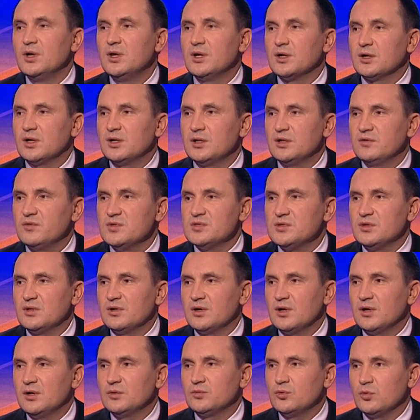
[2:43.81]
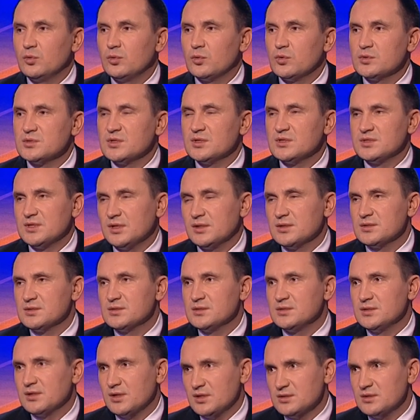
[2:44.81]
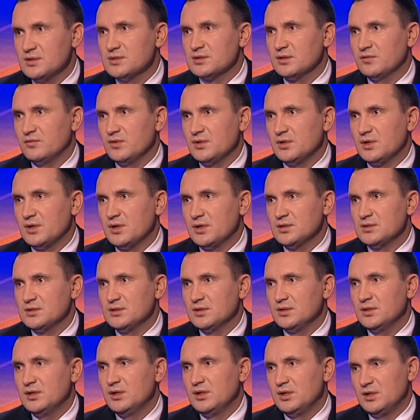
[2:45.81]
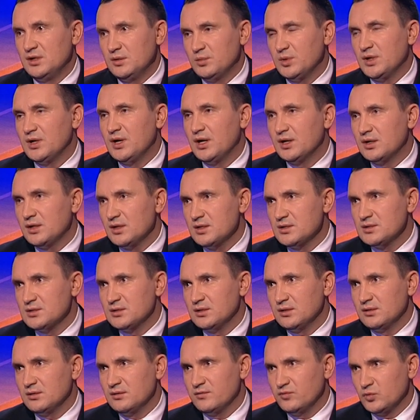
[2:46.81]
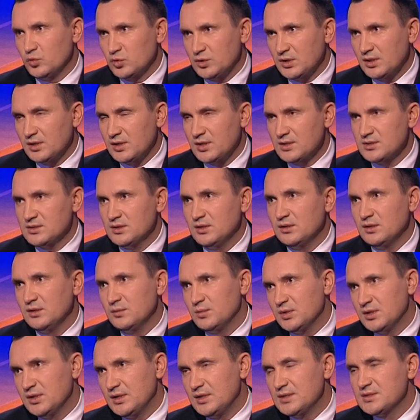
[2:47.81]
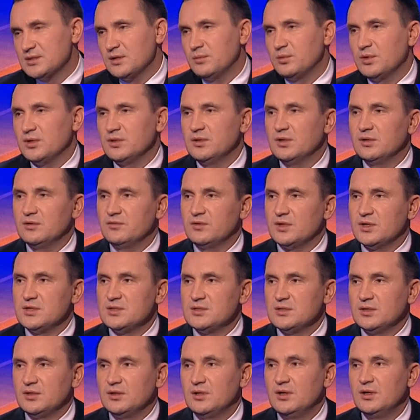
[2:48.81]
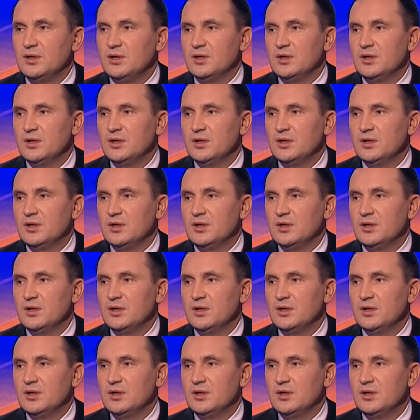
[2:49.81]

когда возникает угроза целостности Российской Федерации, либо агрессия внутри России, либо из-за пределов России.